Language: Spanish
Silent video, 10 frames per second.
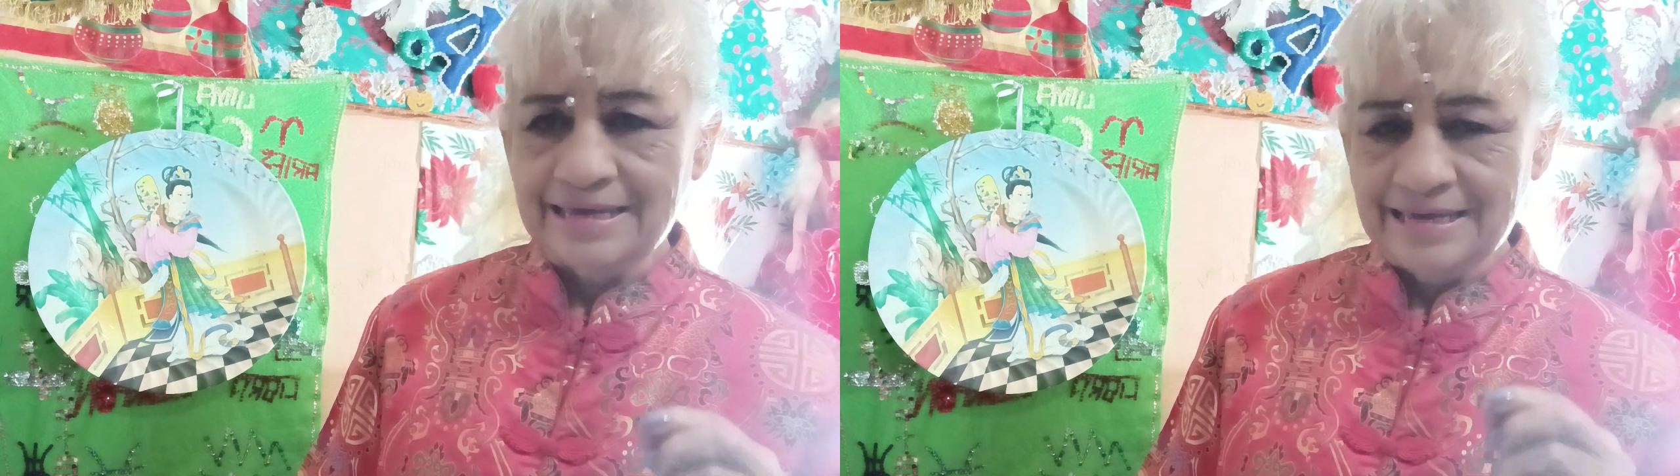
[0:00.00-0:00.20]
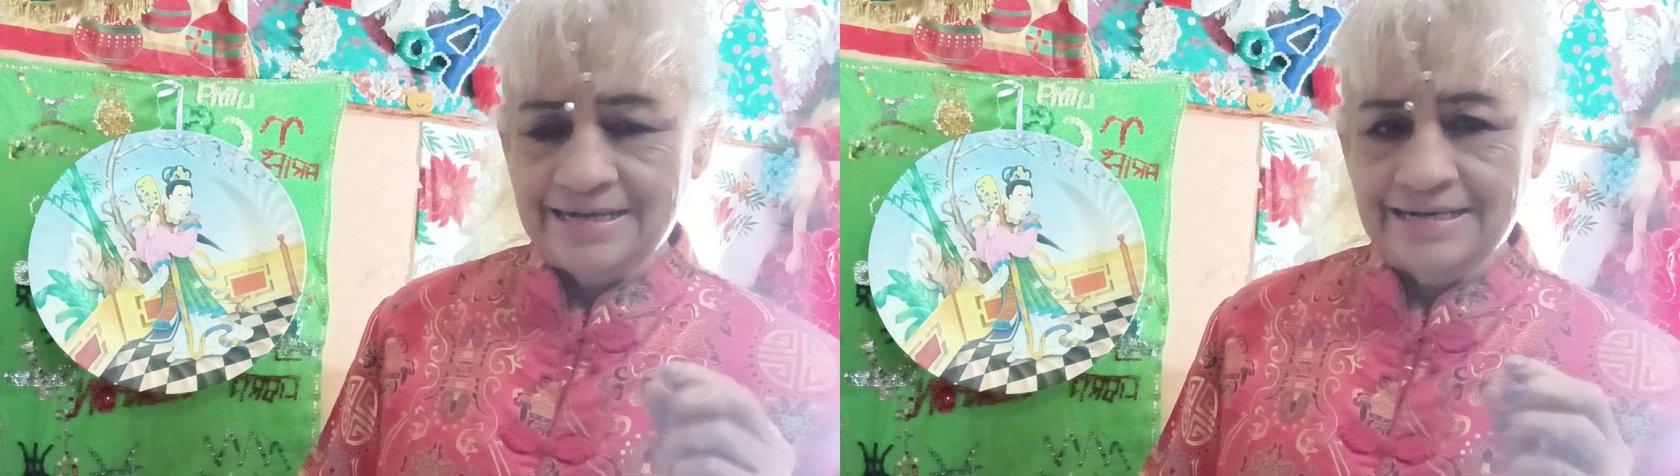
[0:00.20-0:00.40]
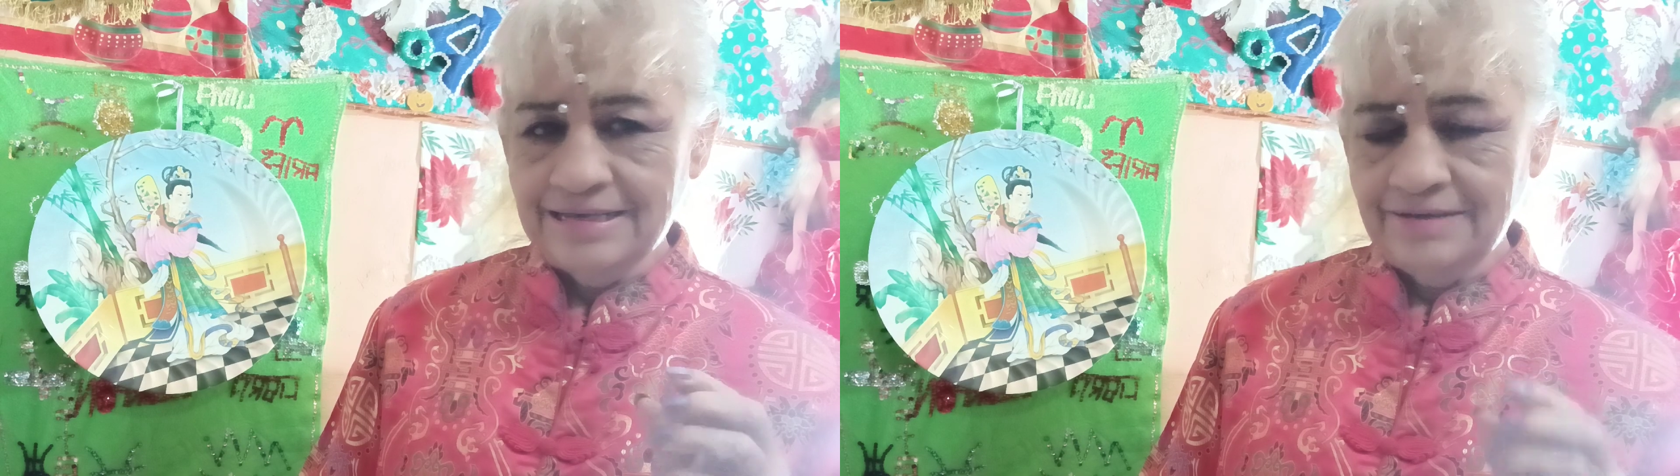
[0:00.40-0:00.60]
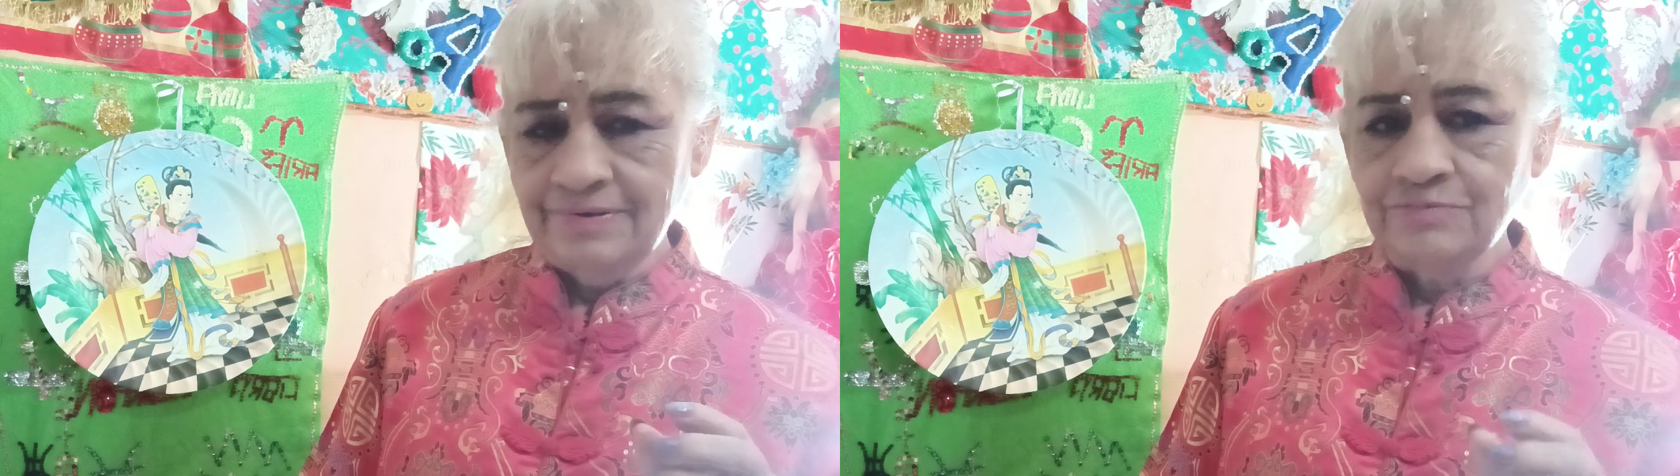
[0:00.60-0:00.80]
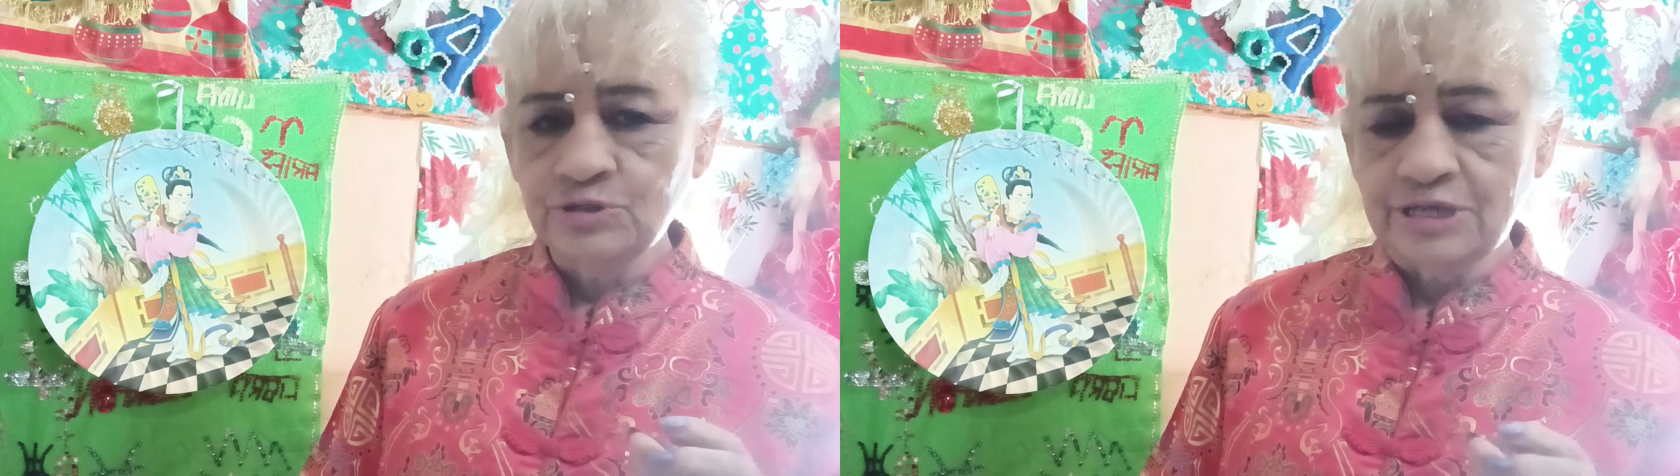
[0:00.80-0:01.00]
en el que
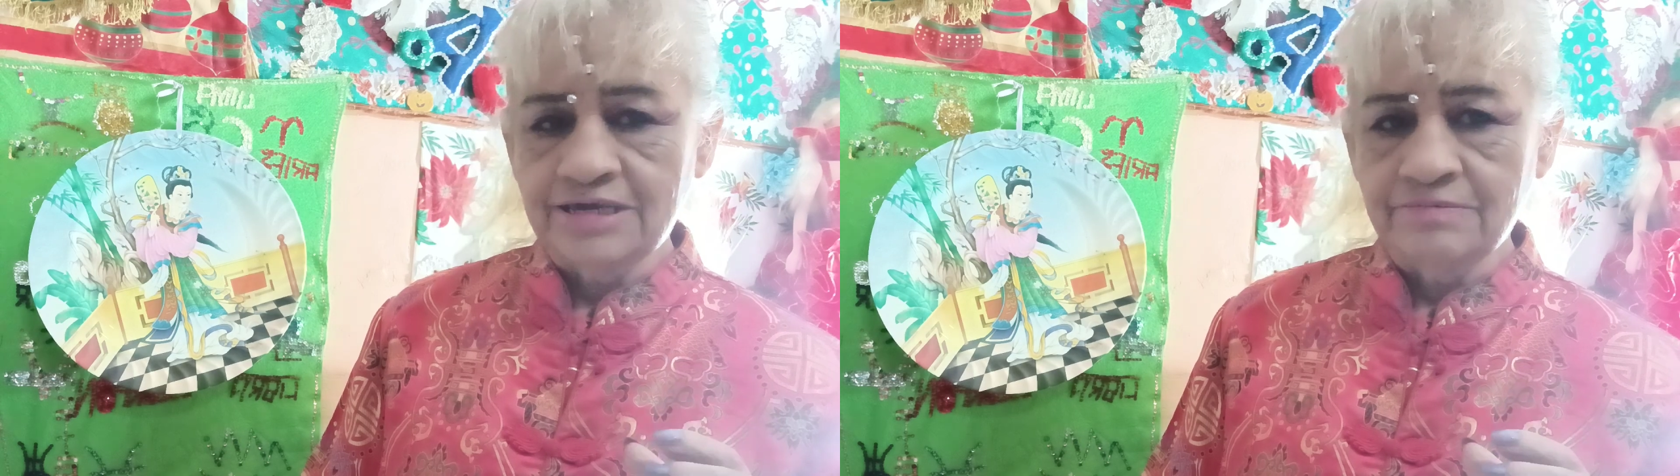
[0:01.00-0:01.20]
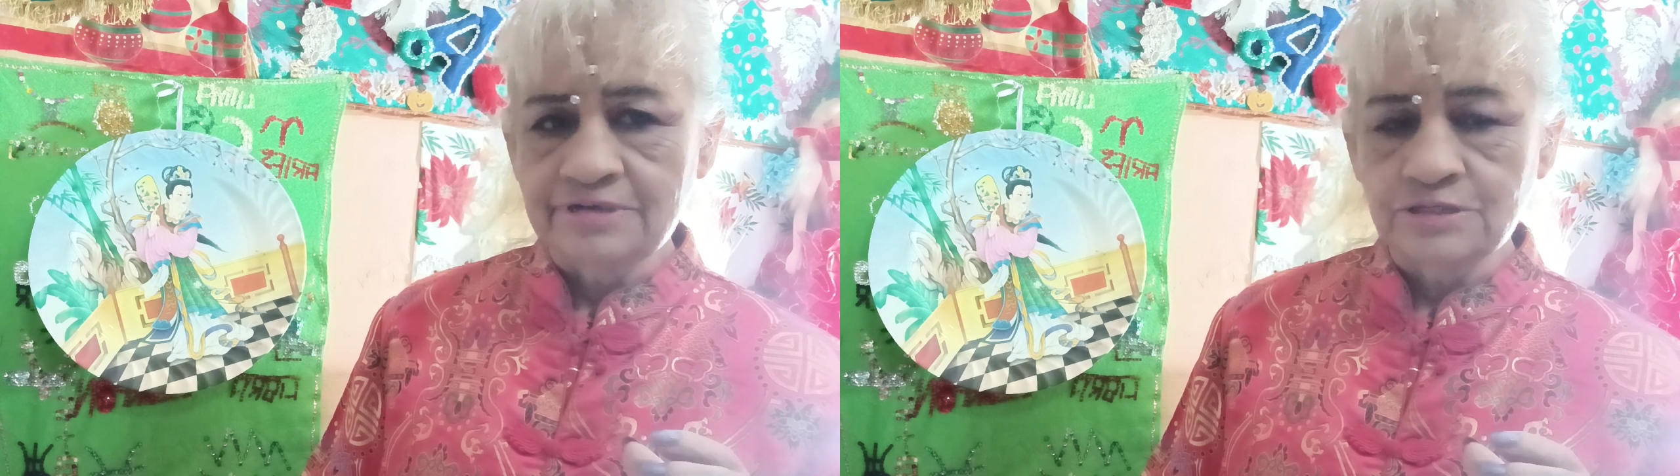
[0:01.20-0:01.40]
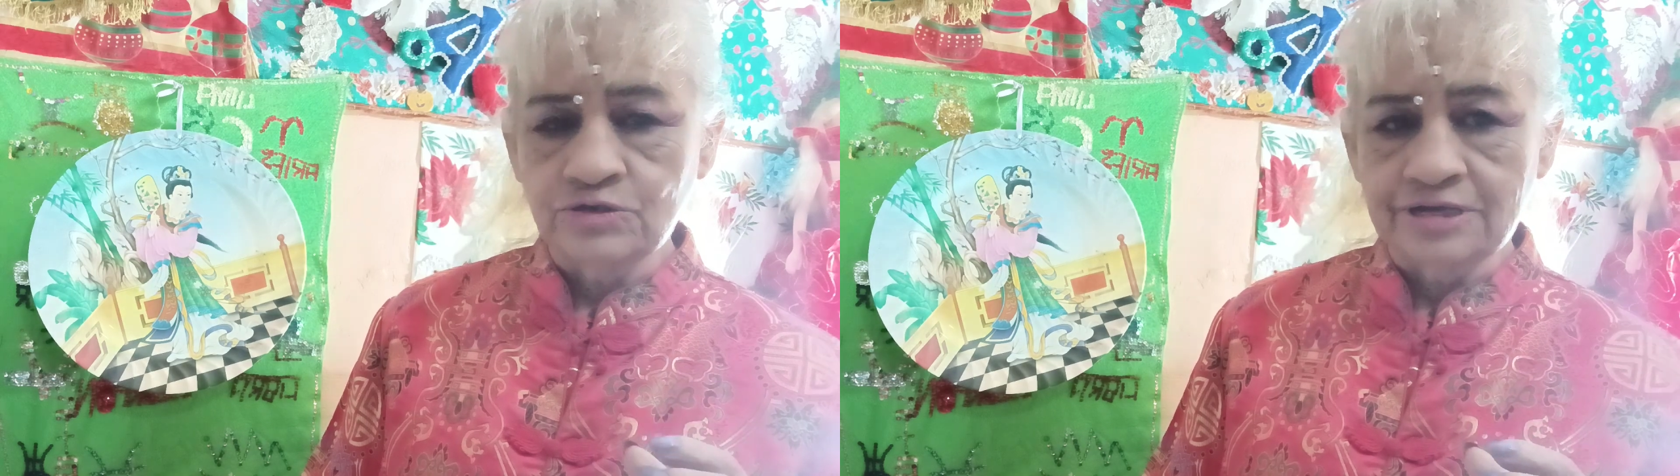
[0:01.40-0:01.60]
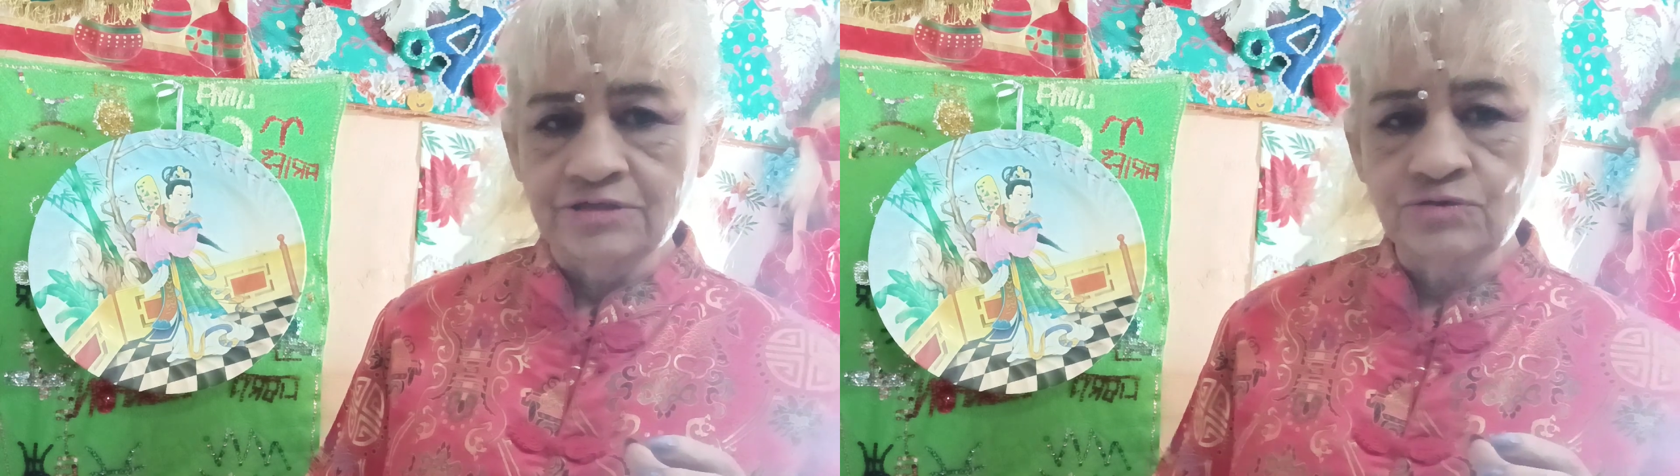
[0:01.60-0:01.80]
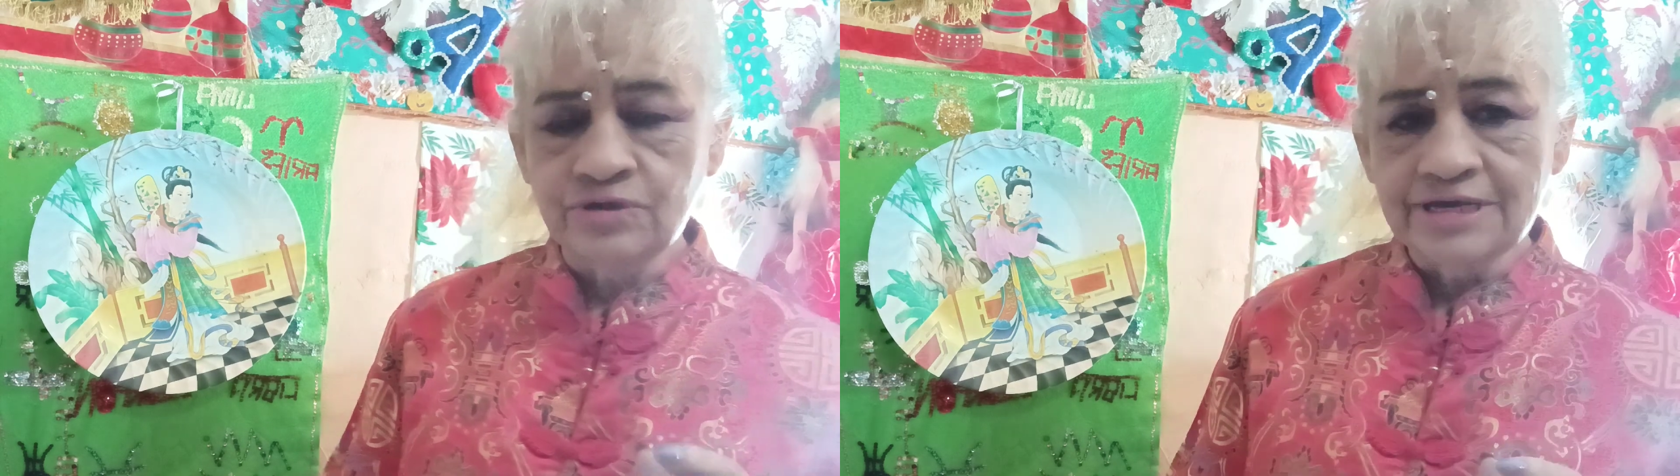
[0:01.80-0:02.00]
vamos a ir mencionando